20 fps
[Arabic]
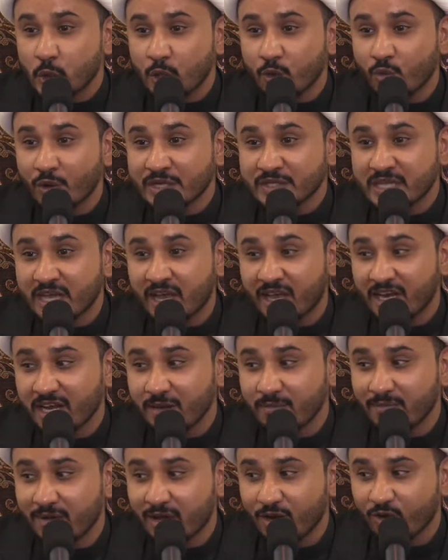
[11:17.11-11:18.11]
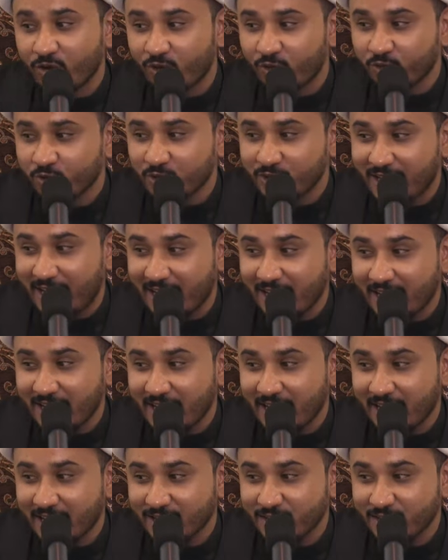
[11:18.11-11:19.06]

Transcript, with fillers: الوزغ الملعون على